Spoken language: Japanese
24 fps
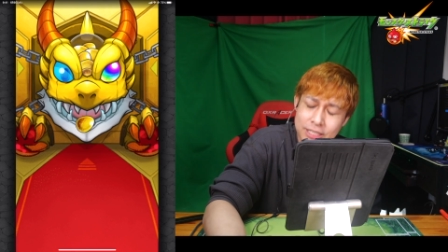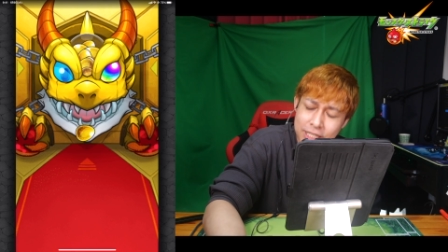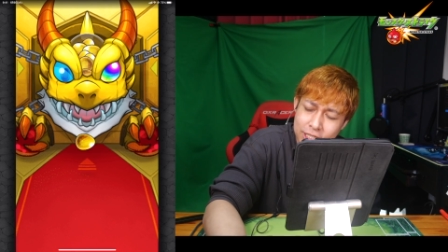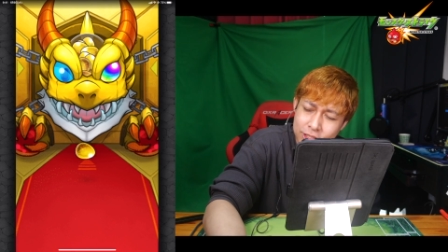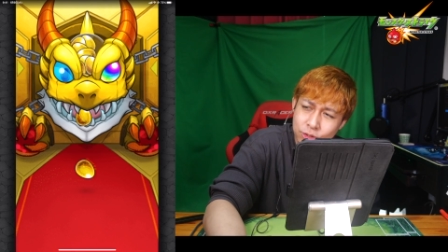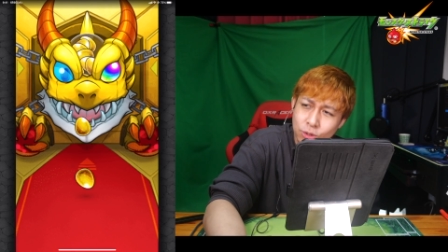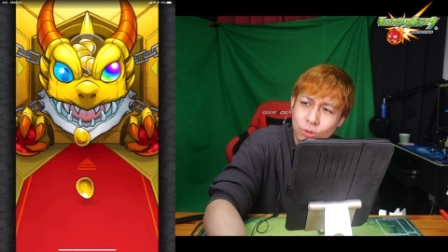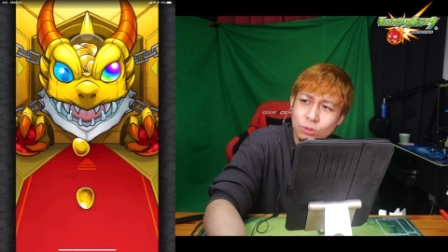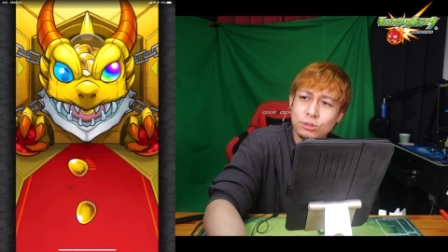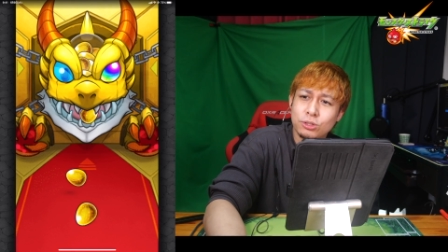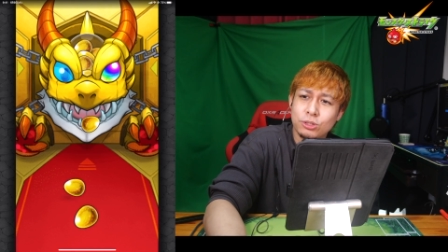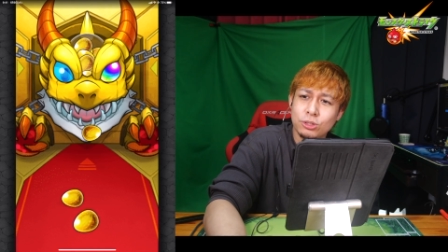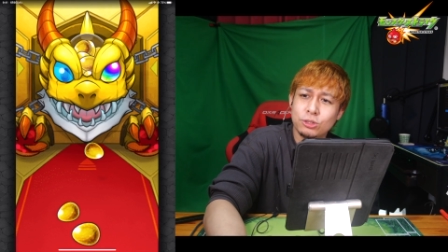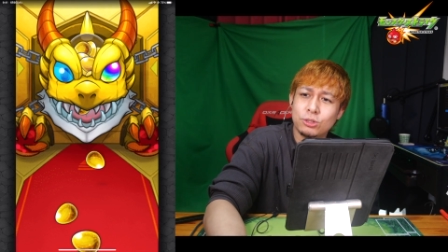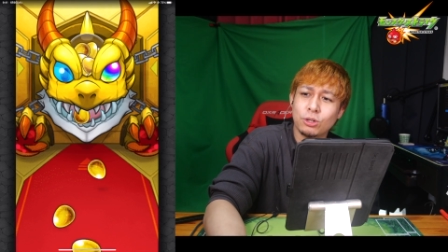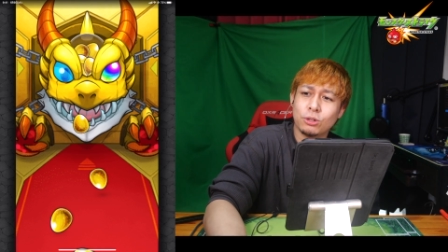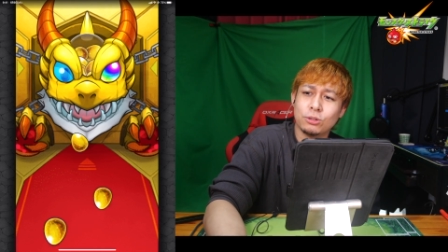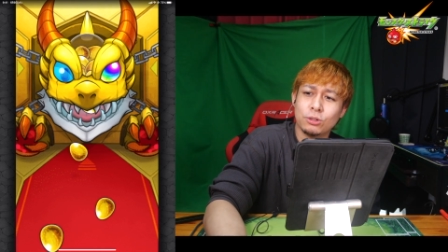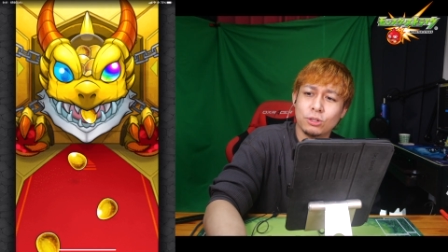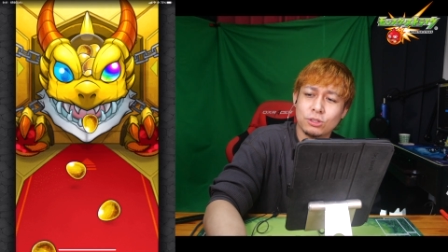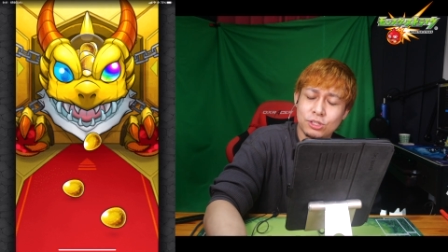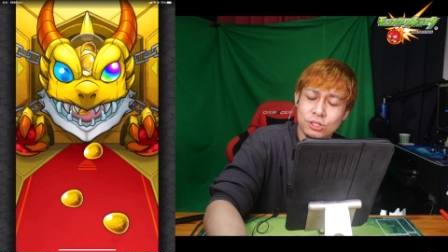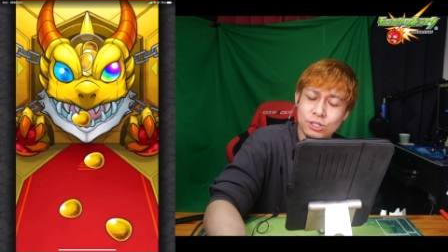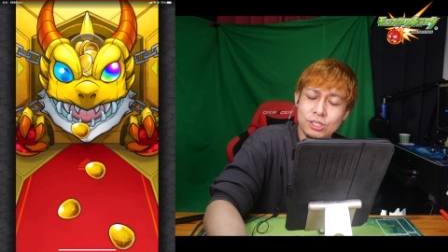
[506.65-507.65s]
た超究
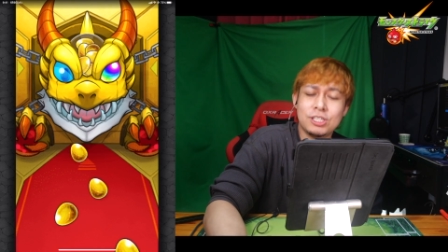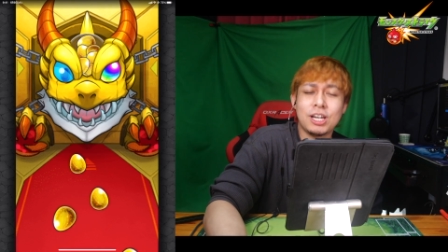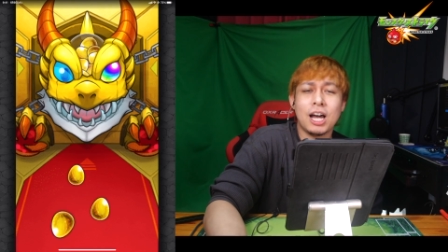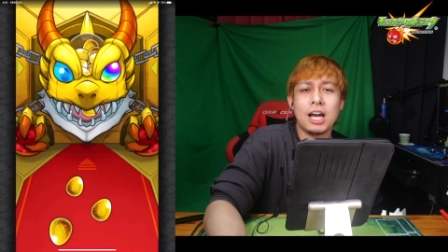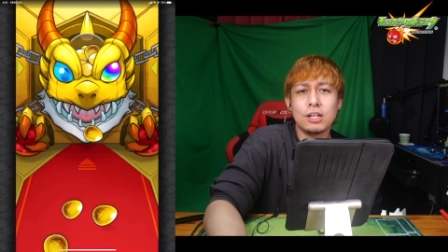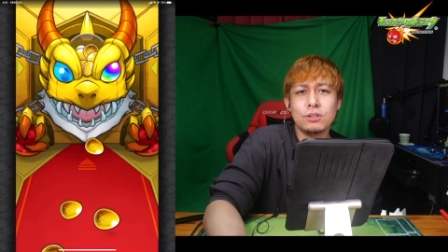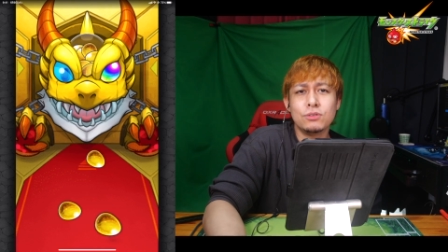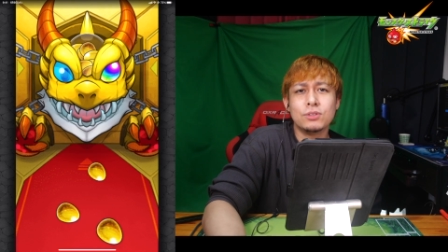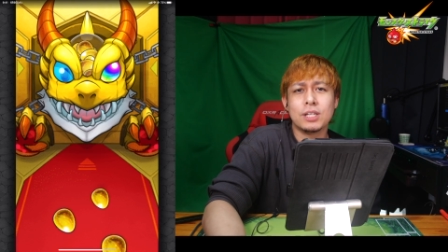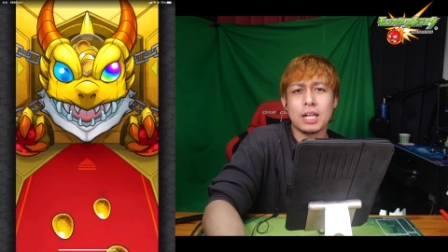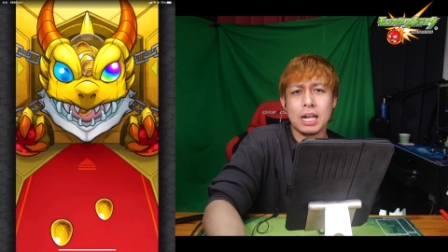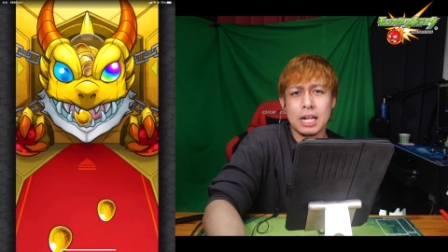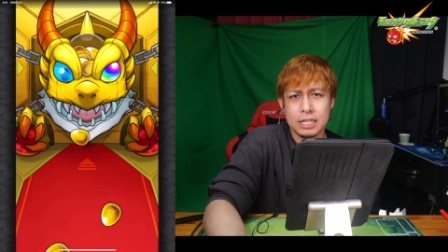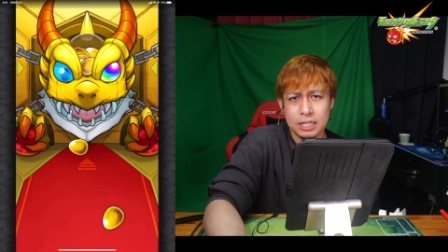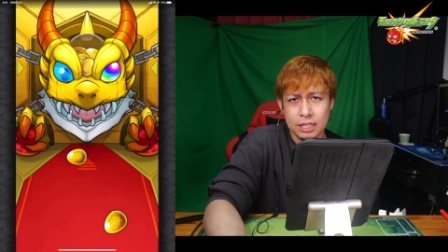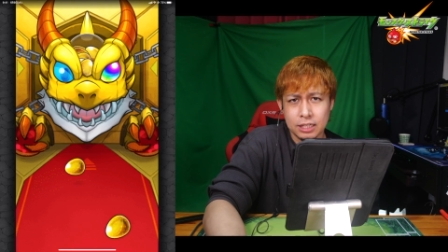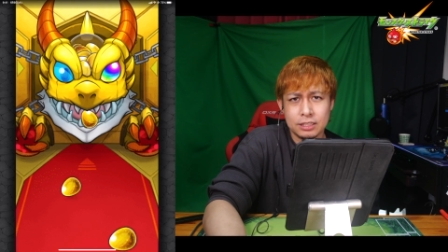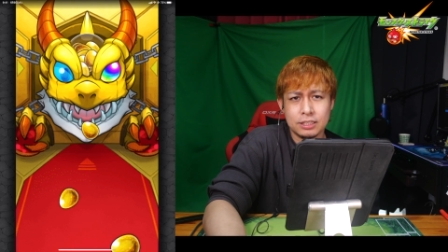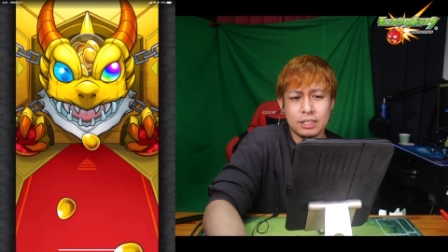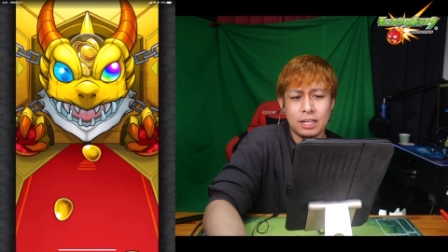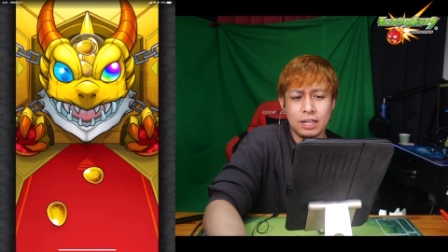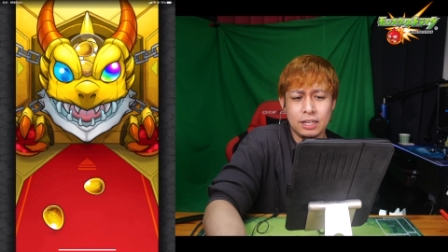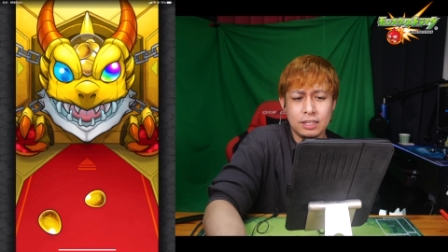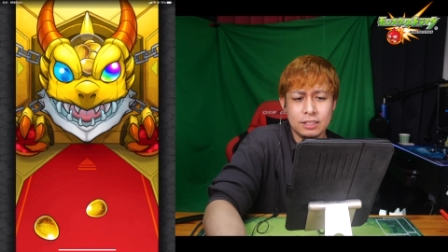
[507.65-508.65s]
極の追加あるんじゃない
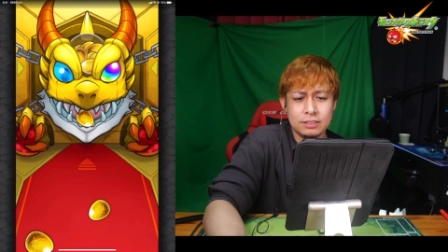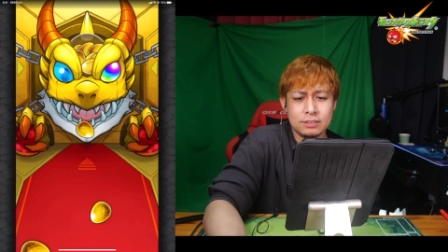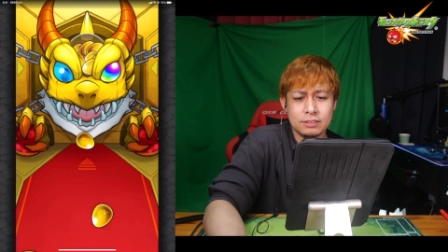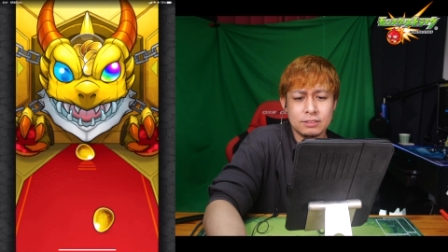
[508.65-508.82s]
かって。